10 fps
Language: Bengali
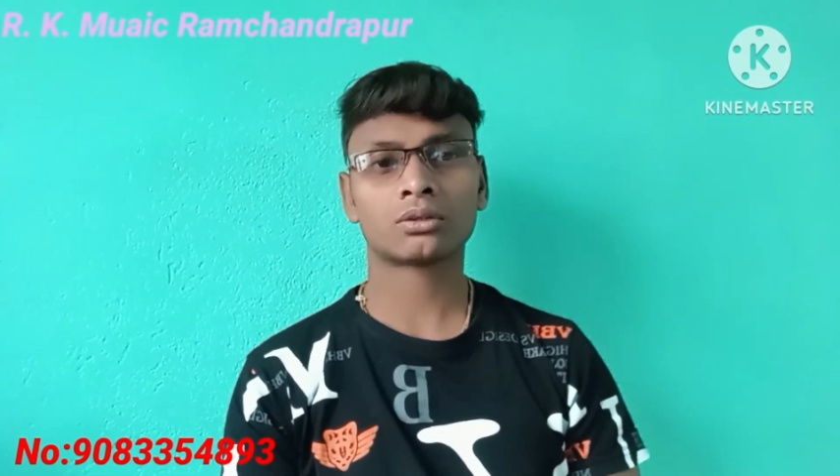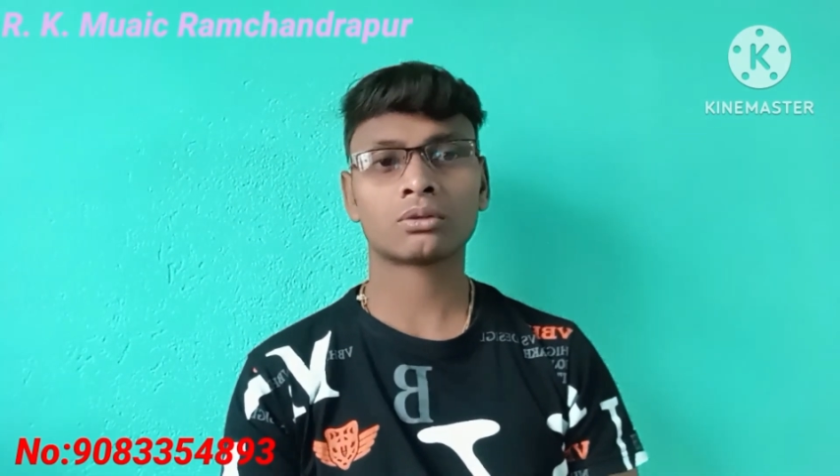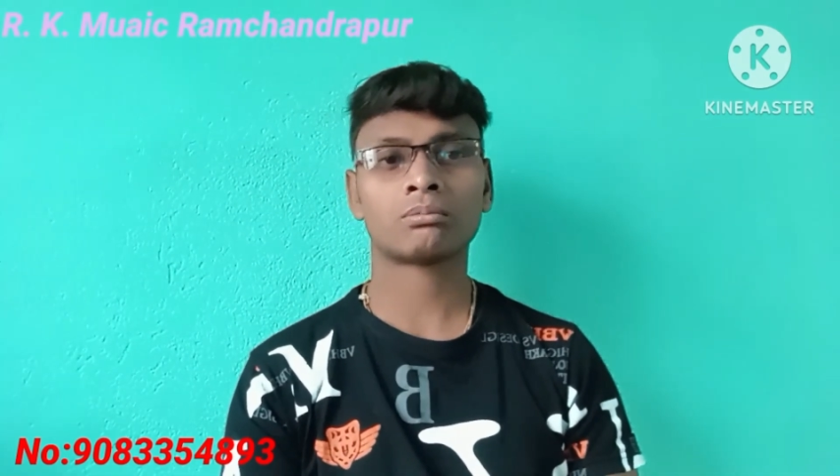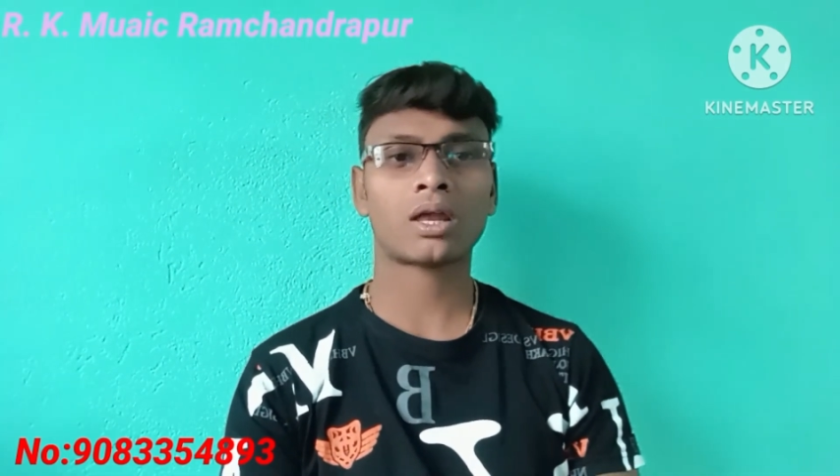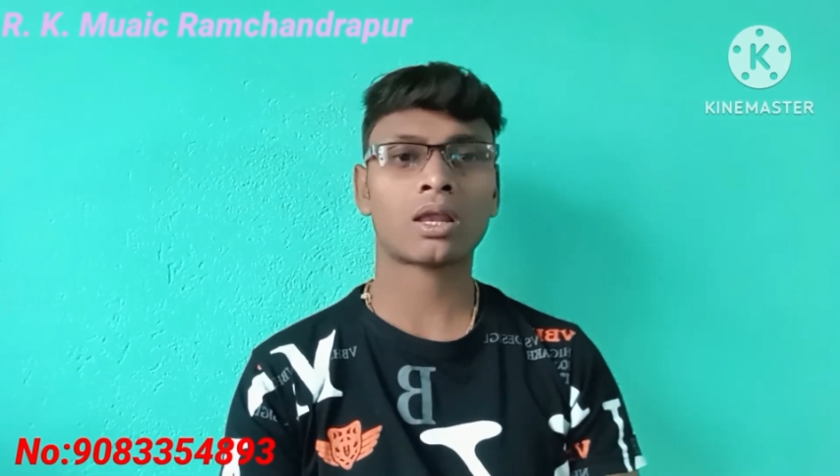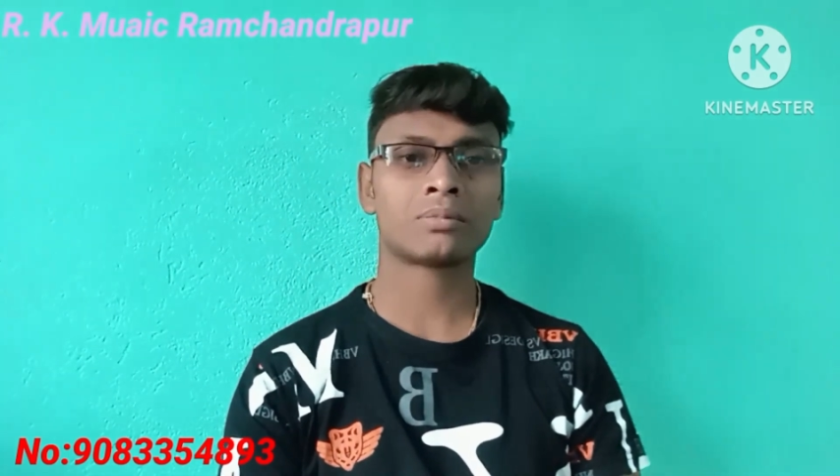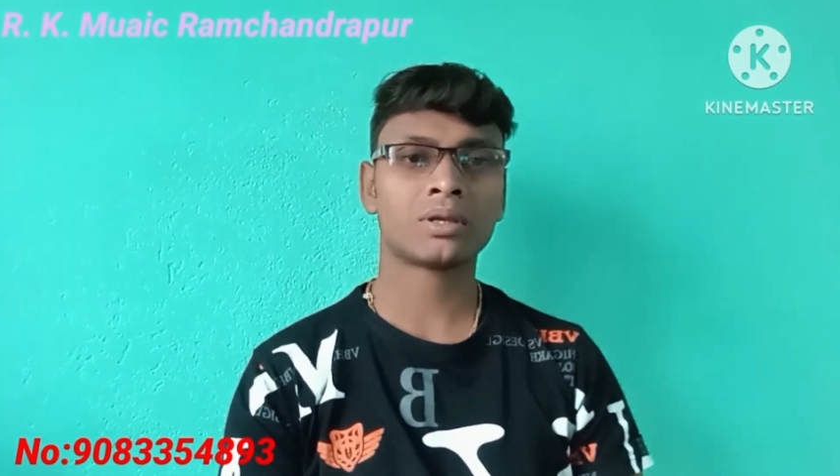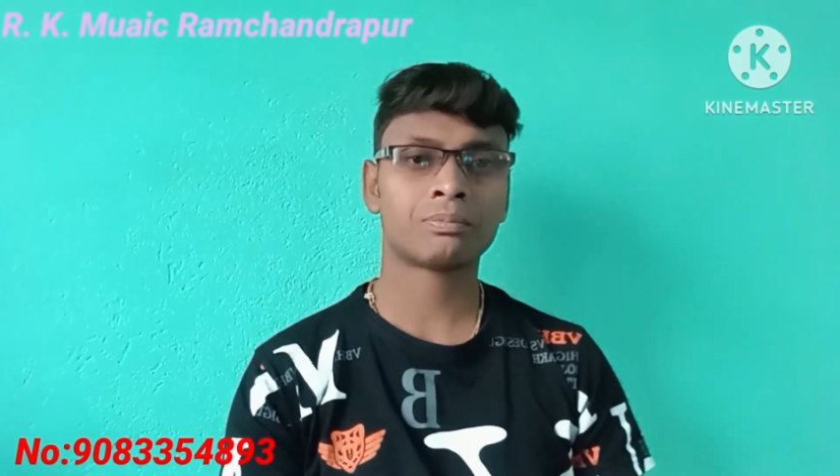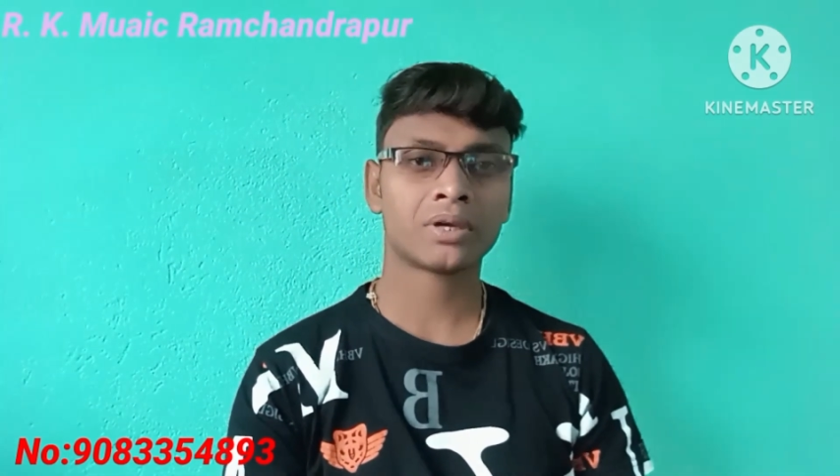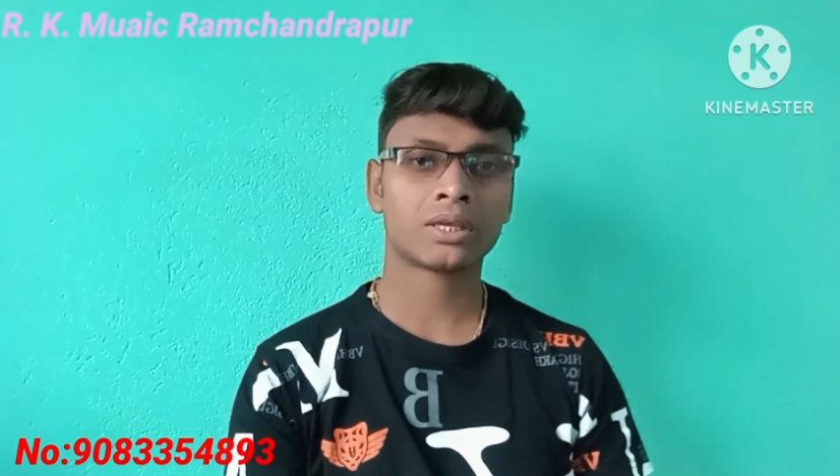তো মাল
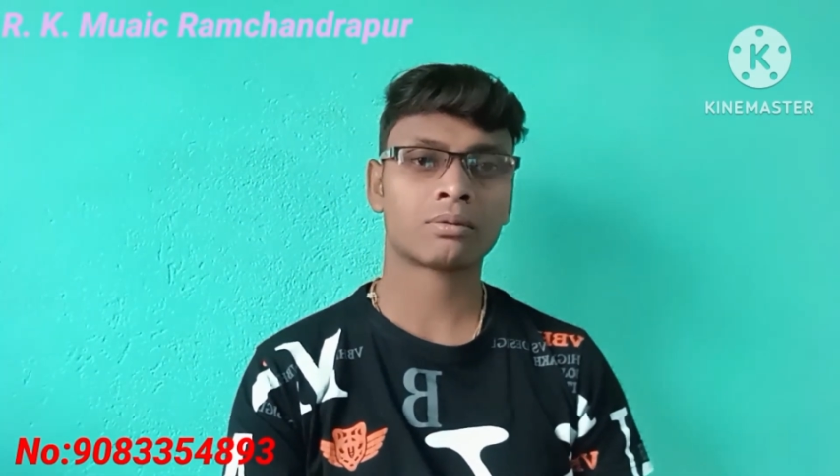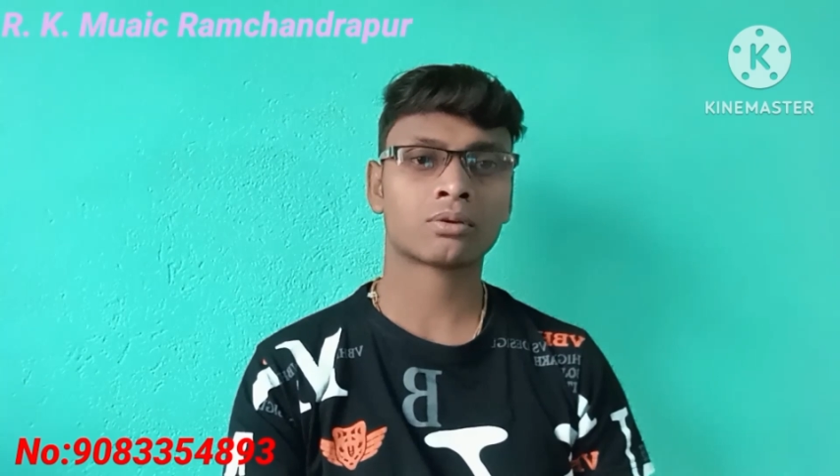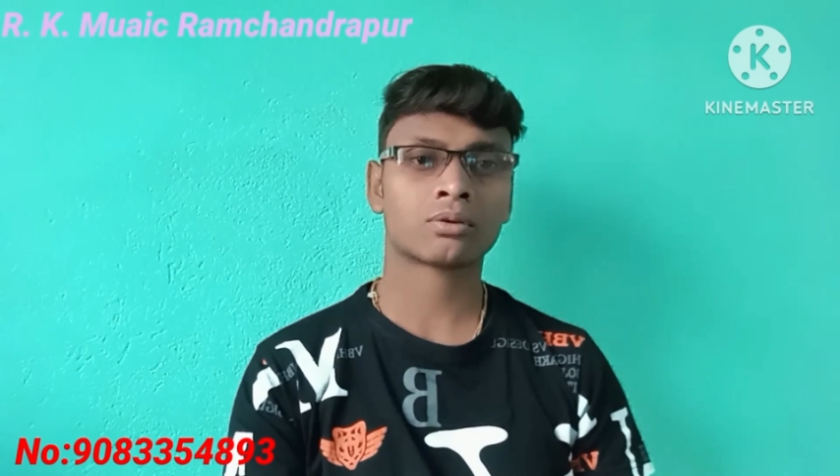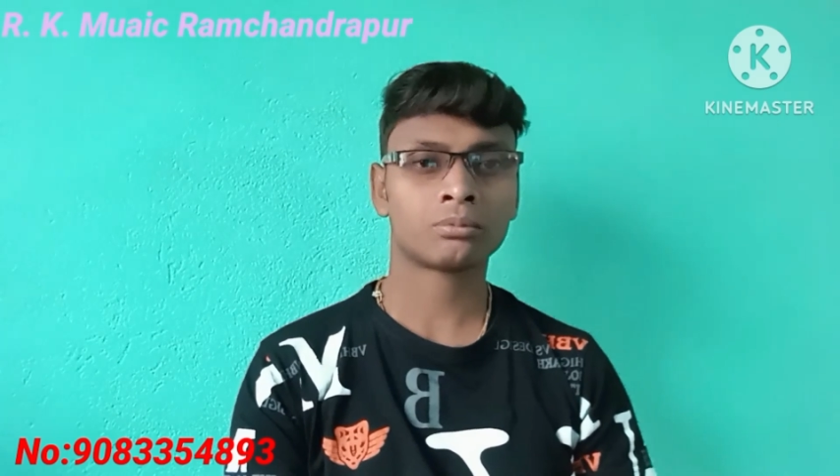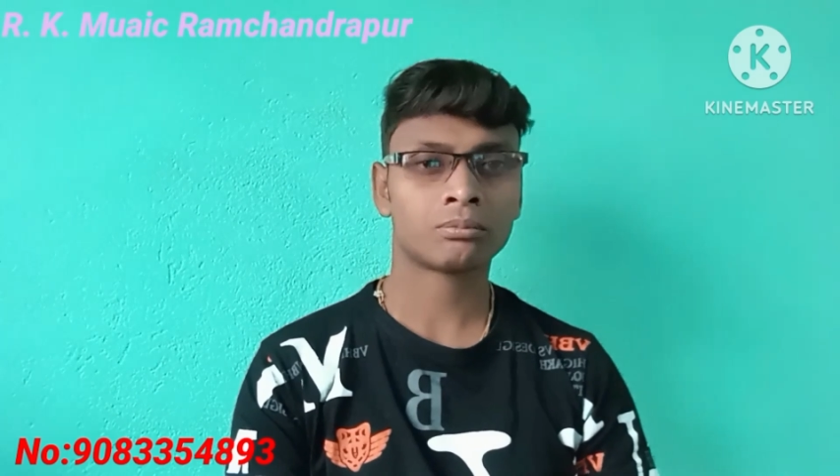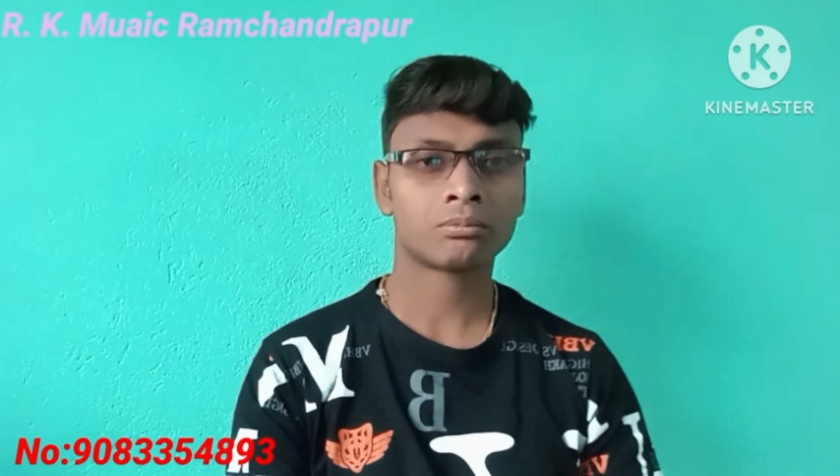আপনি পেয়ে যাবেন খুব